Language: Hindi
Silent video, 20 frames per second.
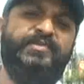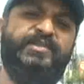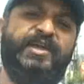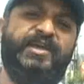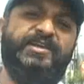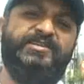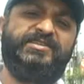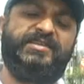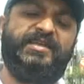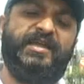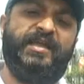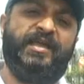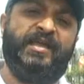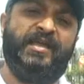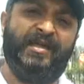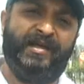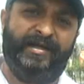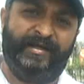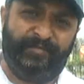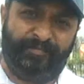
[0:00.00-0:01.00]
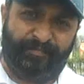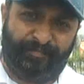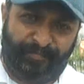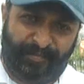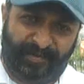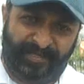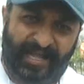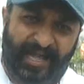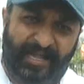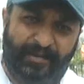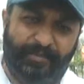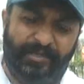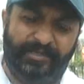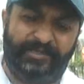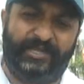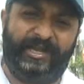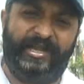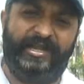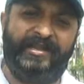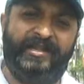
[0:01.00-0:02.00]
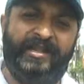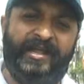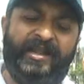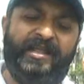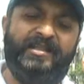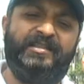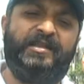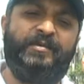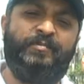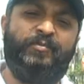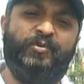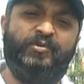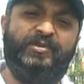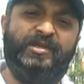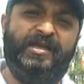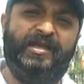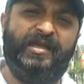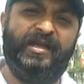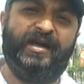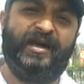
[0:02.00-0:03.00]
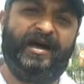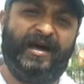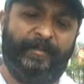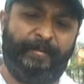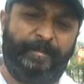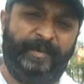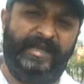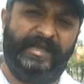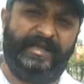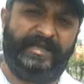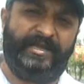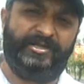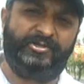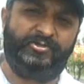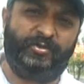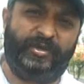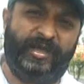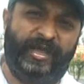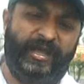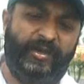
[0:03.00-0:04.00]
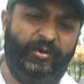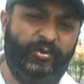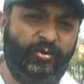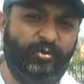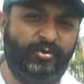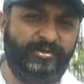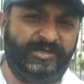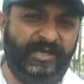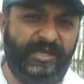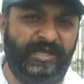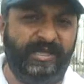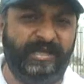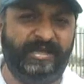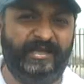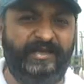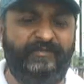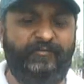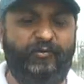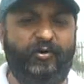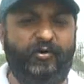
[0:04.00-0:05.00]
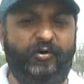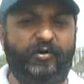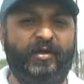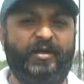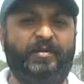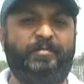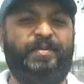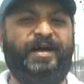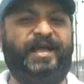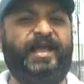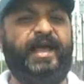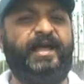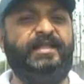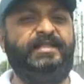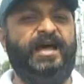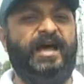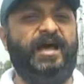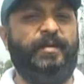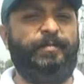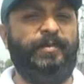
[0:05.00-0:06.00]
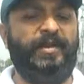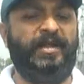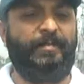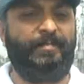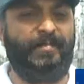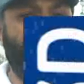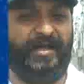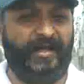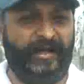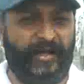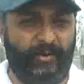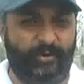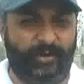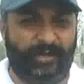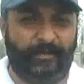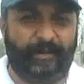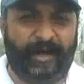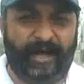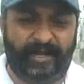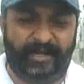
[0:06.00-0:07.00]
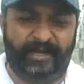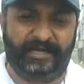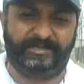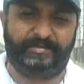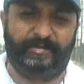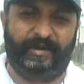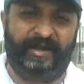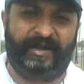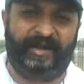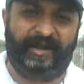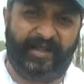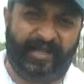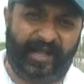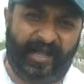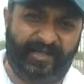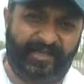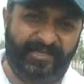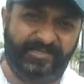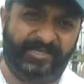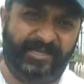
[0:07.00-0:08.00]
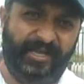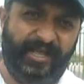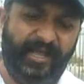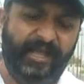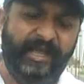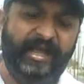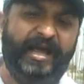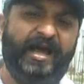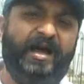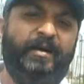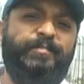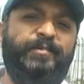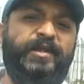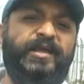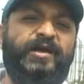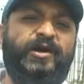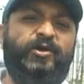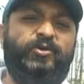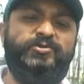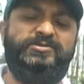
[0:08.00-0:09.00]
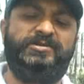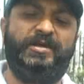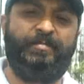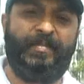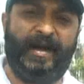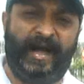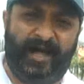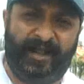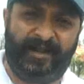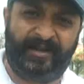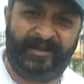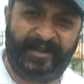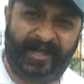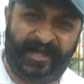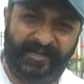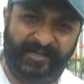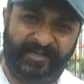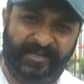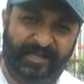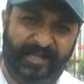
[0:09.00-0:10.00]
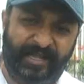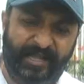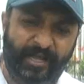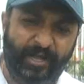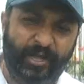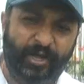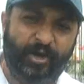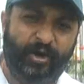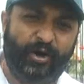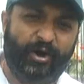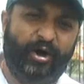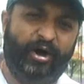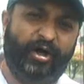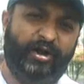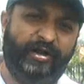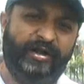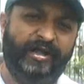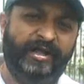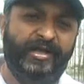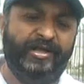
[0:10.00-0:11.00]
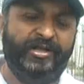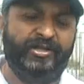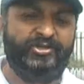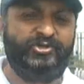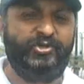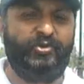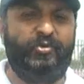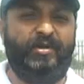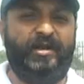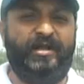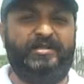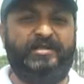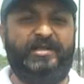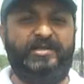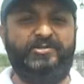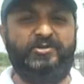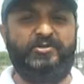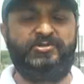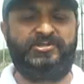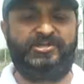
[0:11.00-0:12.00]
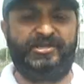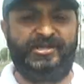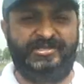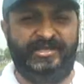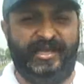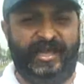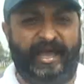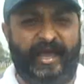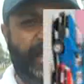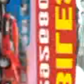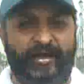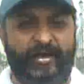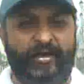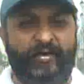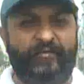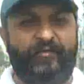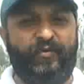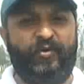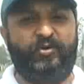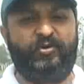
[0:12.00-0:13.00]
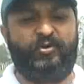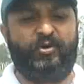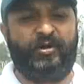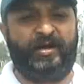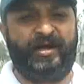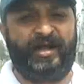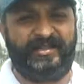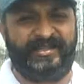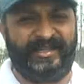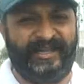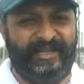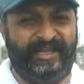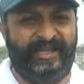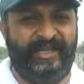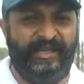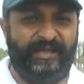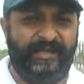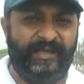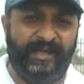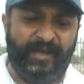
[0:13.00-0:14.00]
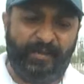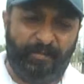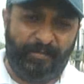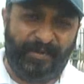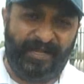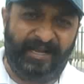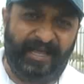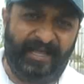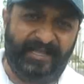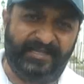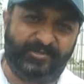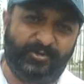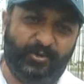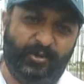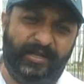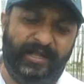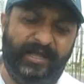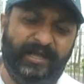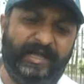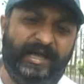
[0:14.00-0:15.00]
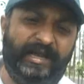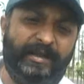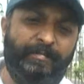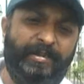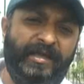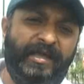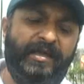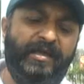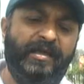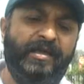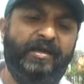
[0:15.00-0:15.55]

देश के प्रधानमंत्री नरेंद्र मोदी अपील कर चुके हैं लोगों से कि वो बकायदा अपने अपने घरों के बाहर लक्ष्मण रेखा खींच लें अपने घरों से बाहर ना निकलें और ज़रूरत की जो चीज़ें हैं वो उनको घर तक ही मिले इसको लेकर भी